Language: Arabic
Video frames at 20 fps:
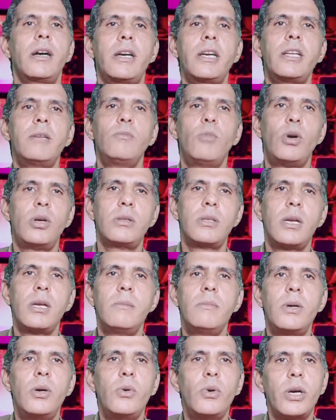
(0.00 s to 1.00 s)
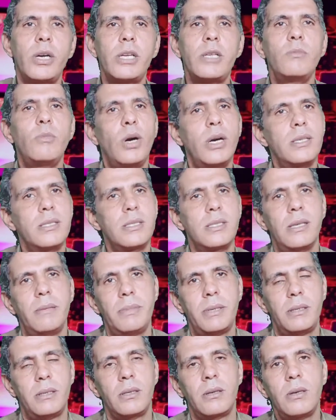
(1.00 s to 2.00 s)
غير محترمه وغير
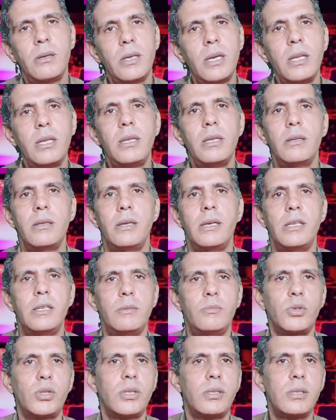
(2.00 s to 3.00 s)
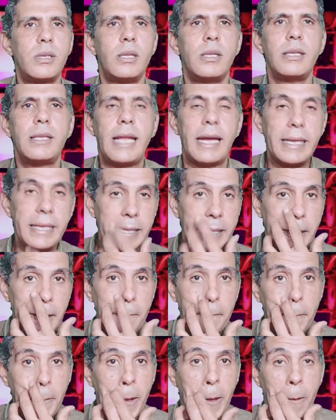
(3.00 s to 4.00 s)
مهذبه راجل آه، متسلط
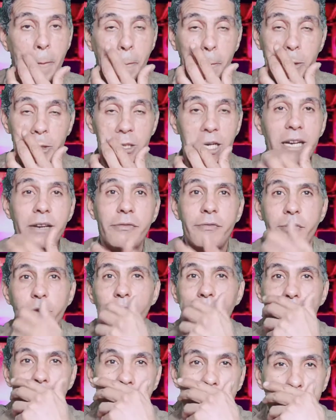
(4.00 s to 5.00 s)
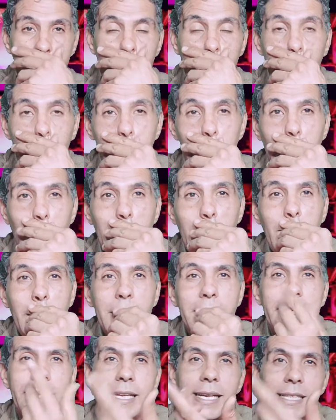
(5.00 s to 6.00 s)
علينا مش عارف علينا منين
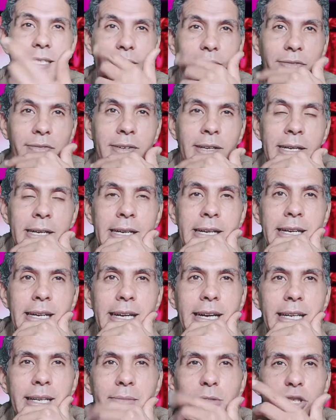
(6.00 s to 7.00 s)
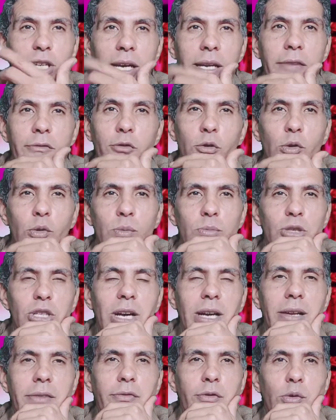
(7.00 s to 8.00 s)
بصراحه للاسف انا مش عارف له
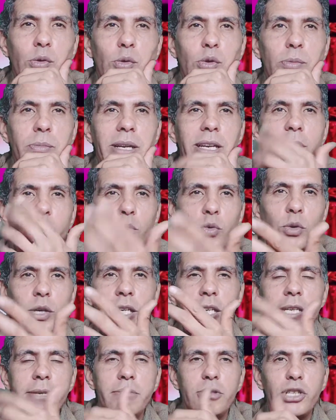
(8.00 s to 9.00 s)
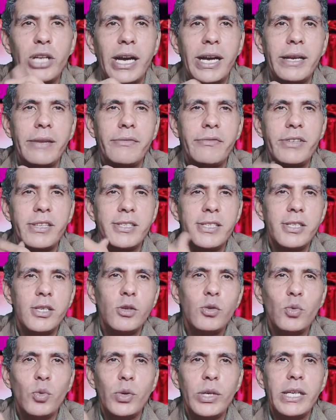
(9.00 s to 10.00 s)
مش عارف له ملته ايه مش عارف
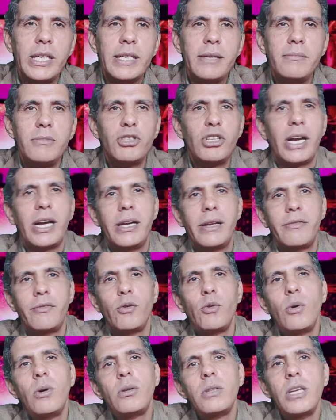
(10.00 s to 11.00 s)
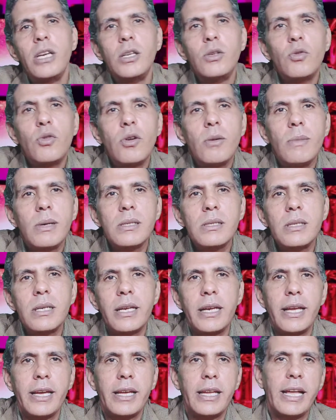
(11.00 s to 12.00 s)
جنسيته ايه مش عارف هو واضح ان هو
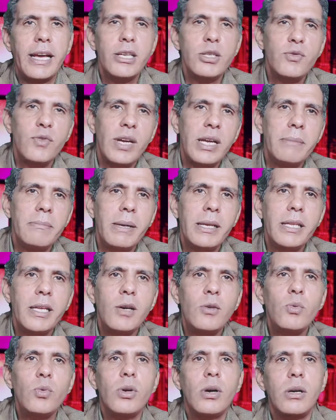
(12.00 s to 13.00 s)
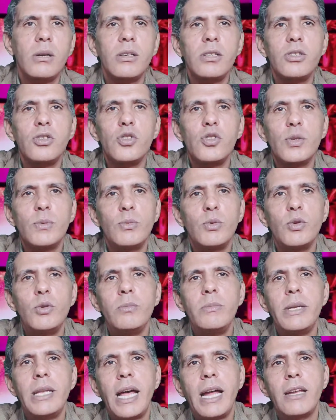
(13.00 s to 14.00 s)
مصري لكن عايش في المانيا وقناه
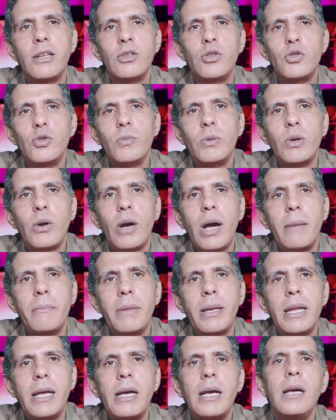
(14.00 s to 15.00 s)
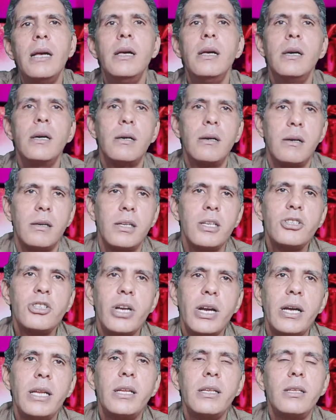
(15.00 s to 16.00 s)
السموم اللي على اليوتيوب اللي هو عاملها قناه
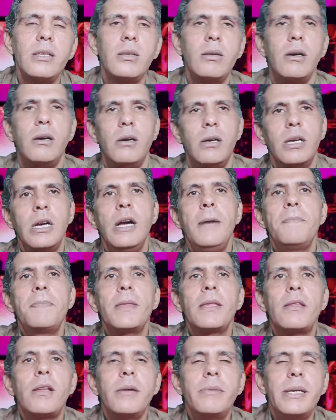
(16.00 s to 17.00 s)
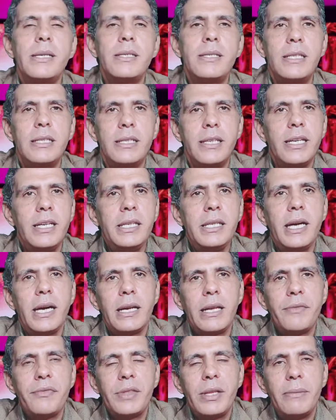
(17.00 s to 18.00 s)
شغاله ليل نهار طب يا سيدي احنا
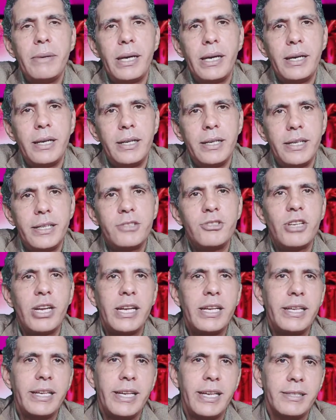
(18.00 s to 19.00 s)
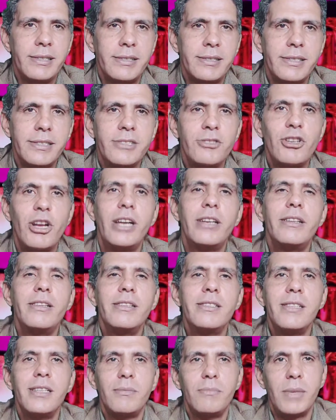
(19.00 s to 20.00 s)
عرفنا بقى جيهان جت جيهان
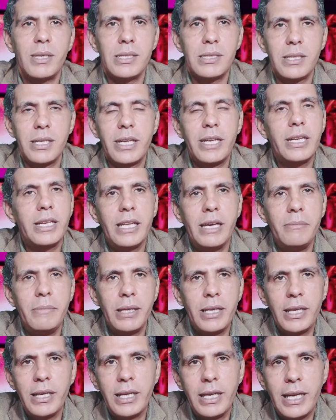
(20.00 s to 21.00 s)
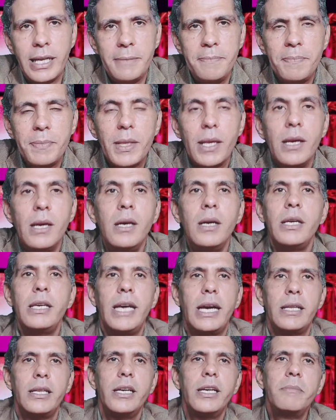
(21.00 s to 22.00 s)
نزلت مصر ايه نعمل ايه يعني
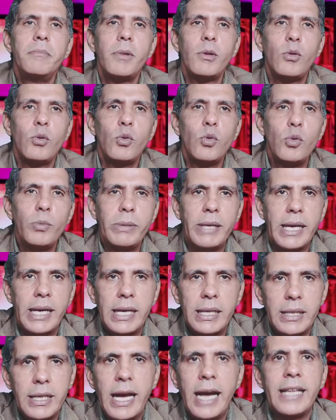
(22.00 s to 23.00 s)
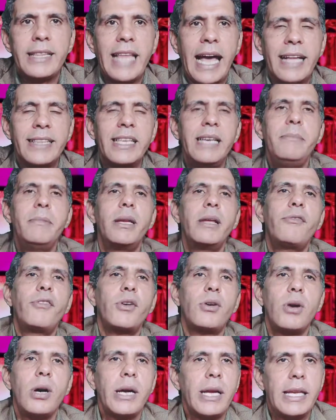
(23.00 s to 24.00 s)
يعني ايه المطلوب يعني هت... هتعمل ايه في
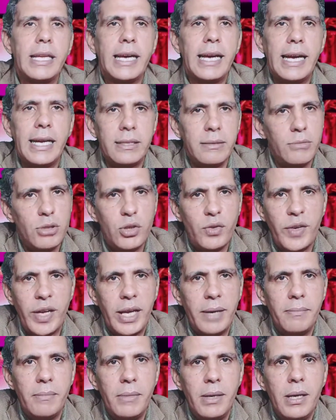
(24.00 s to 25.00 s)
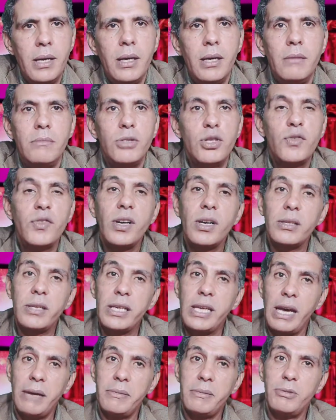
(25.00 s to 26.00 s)
الراجل يعني مش فاهم مش في
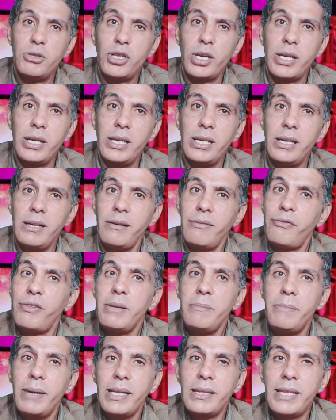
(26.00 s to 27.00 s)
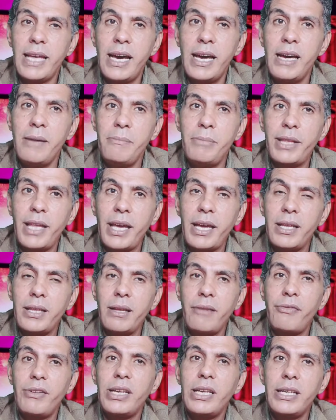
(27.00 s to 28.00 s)
قضيه حبيبي شغاله فين بقى التحقيقات
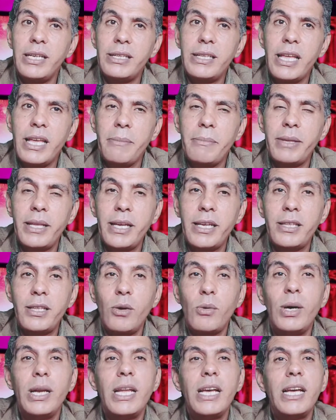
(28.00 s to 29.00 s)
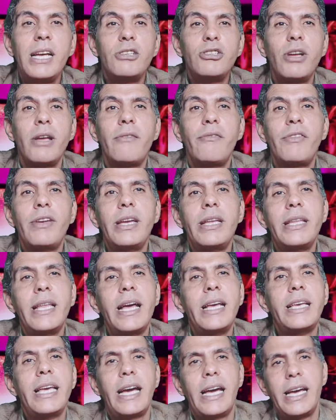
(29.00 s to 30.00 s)
بتاعتها فين النتائج بتاعتها ولا
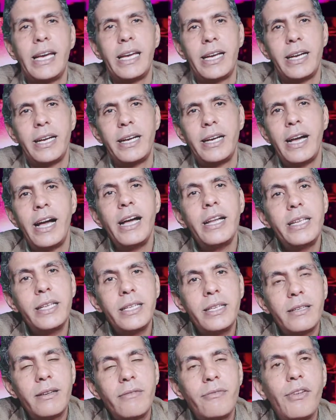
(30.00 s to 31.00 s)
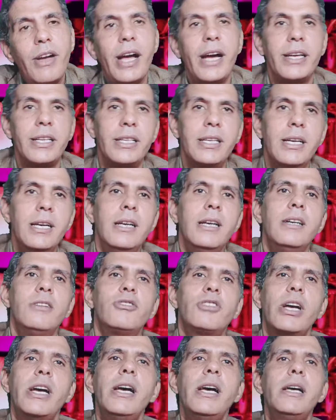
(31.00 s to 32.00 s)
شايفين اي حاجه هري فهري
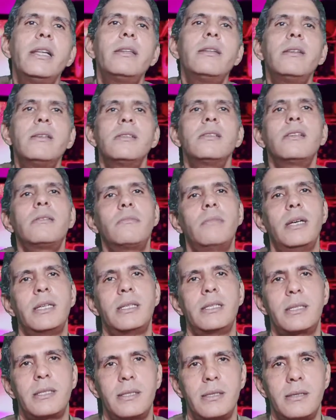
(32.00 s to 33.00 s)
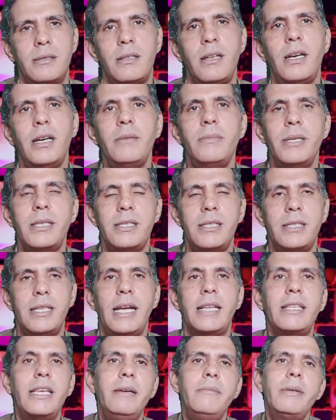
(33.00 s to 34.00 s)
جيهان نزلت مصر طيب يا
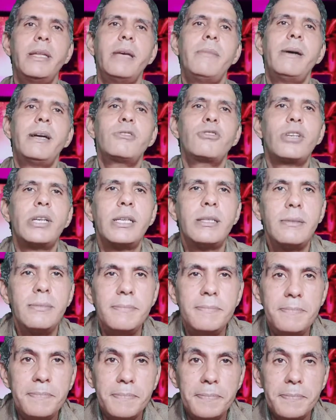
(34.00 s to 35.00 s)
سيدي هتعمل ايه بقى جيهان